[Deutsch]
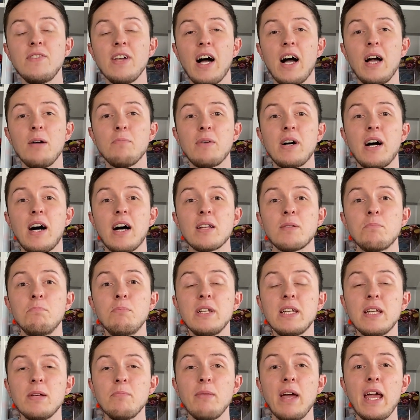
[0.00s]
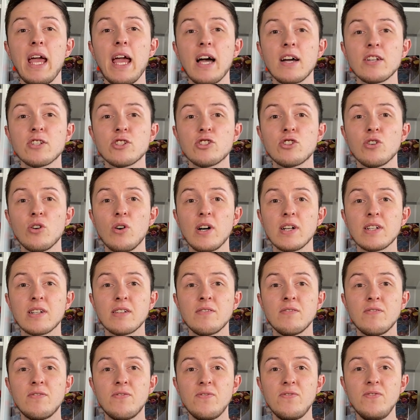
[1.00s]
wir einmal an mit dem Air
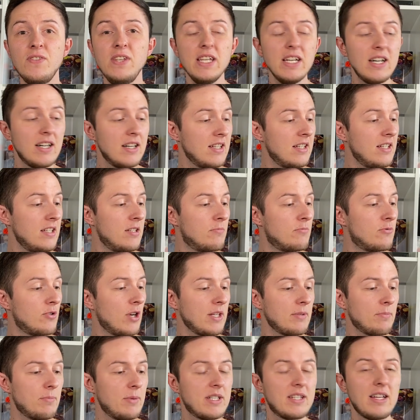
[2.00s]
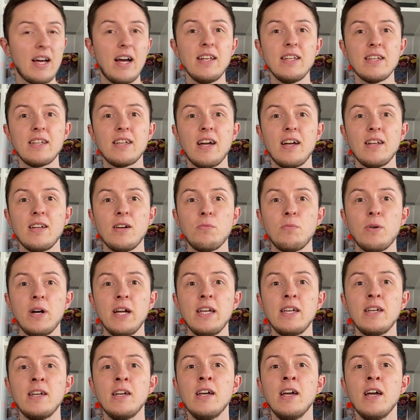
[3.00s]
Jordan 4 in dem Red Metallic
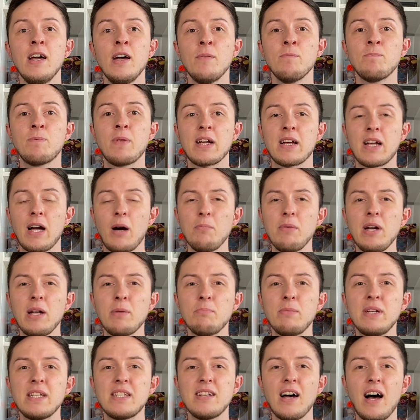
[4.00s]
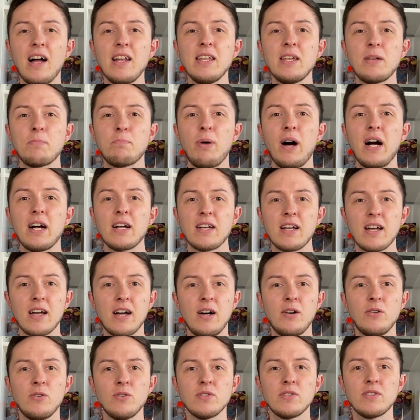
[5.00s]
Colorway da kam ja ein Metallic Pack
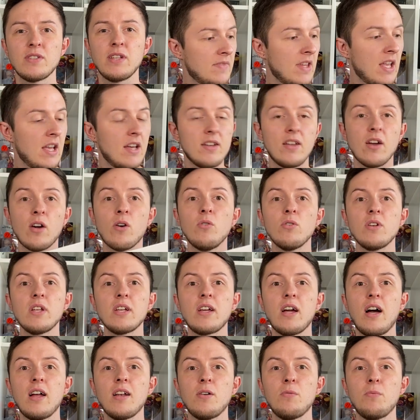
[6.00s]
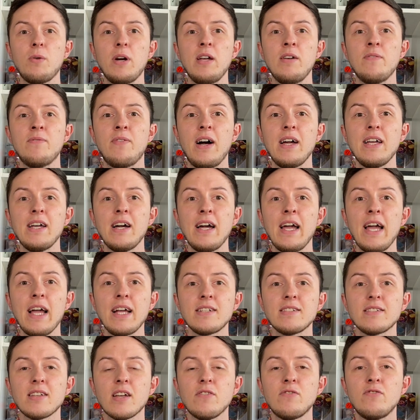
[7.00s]
raus. Der rote Colorway war ja
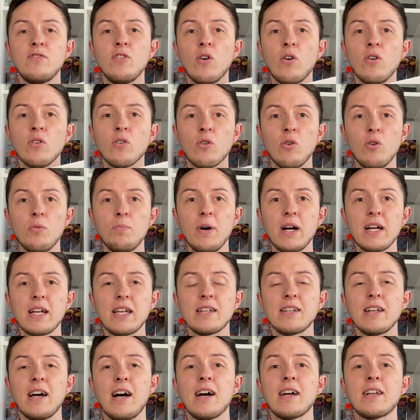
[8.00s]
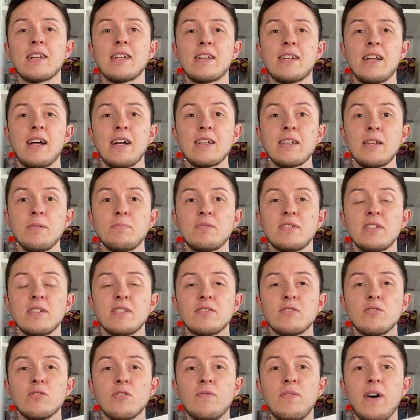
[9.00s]
extra für Europa gedacht. Dann gibt es
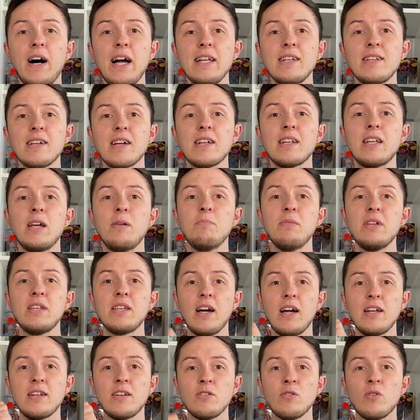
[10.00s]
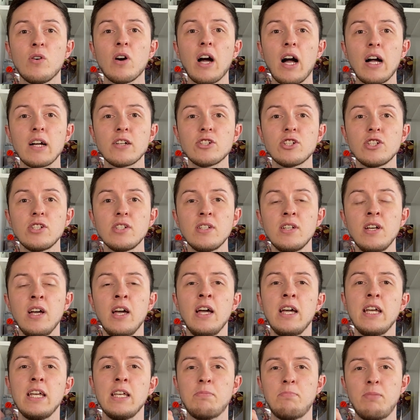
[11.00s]
jetzt noch weitere, nämlich einen orangen.
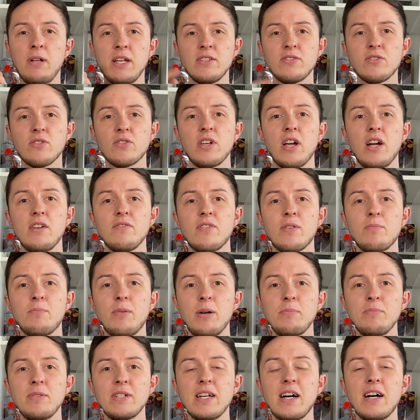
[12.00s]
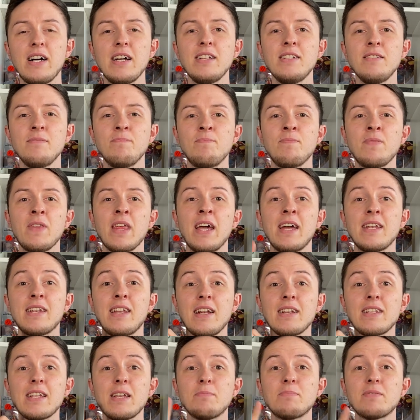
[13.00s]
Ich blende es euch einfach mal mit ein.
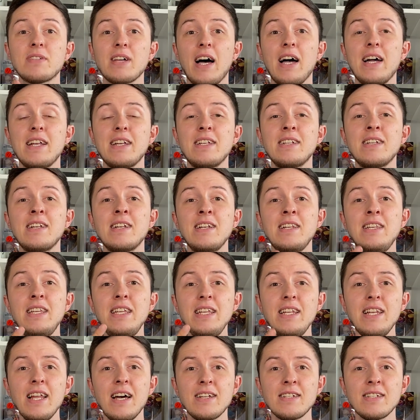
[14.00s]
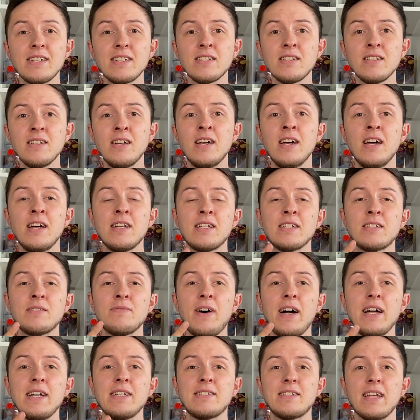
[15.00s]
Dann gibt es einen lilanen. Das
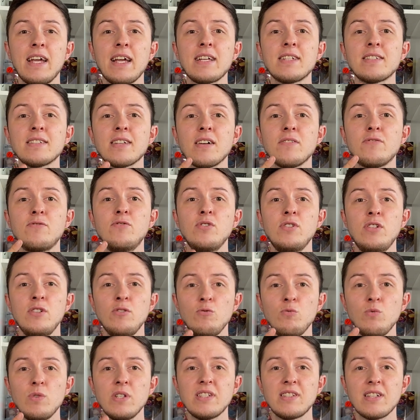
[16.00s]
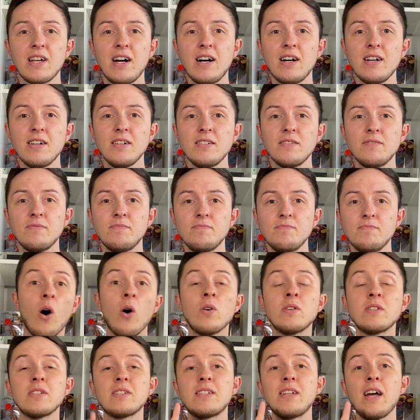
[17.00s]
war jetzt extra für die USA.
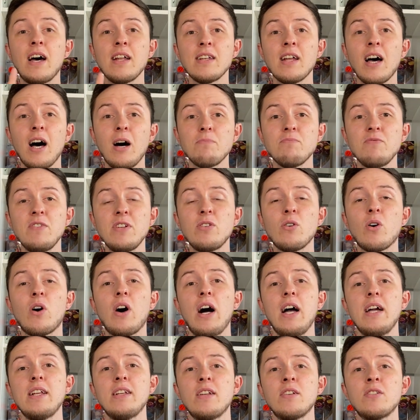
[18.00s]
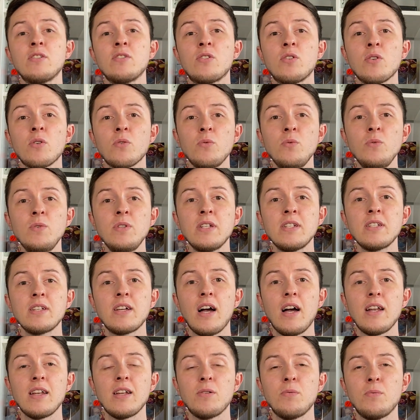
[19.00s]
Und dann haben wir noch einen grünen
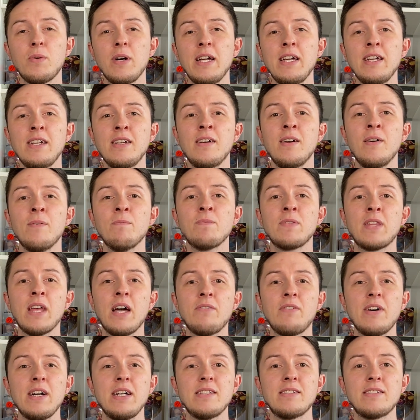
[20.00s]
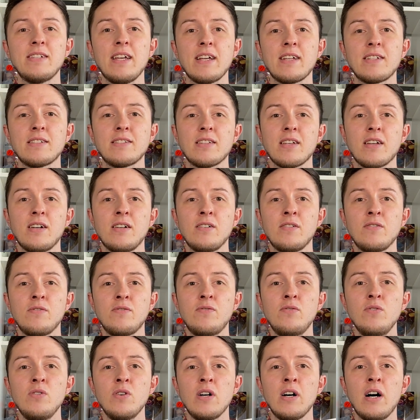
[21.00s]
Colorway. Der war jetzt extra
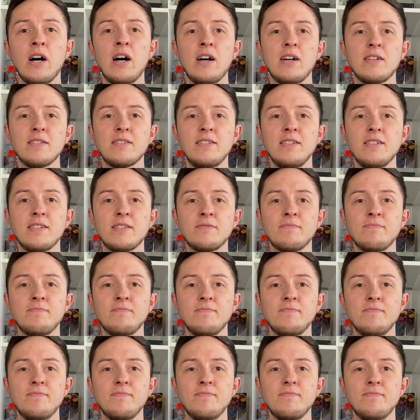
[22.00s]
für Asien.